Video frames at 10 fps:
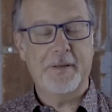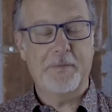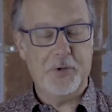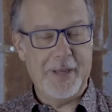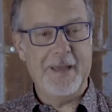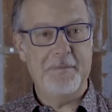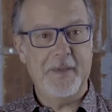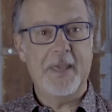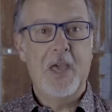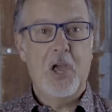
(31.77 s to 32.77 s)

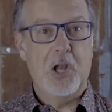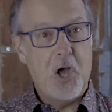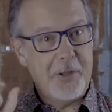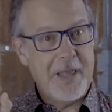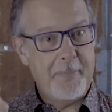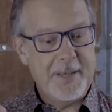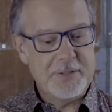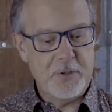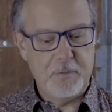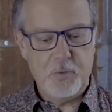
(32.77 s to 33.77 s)
photographique lors de la
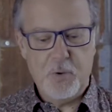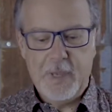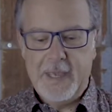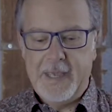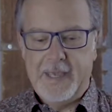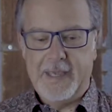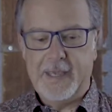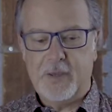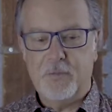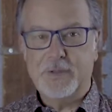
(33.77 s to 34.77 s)
prise de vue
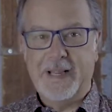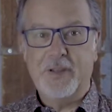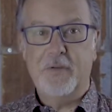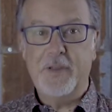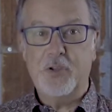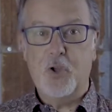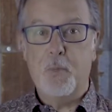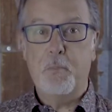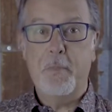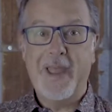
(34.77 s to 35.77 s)
et que vous allez devenir de
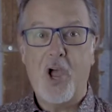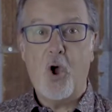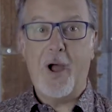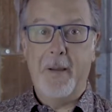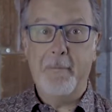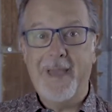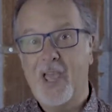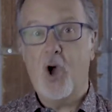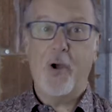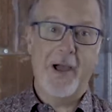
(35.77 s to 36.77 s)
meilleur en
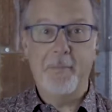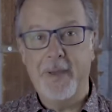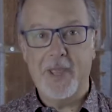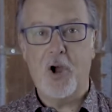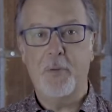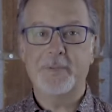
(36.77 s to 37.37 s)
meilleur en meilleur.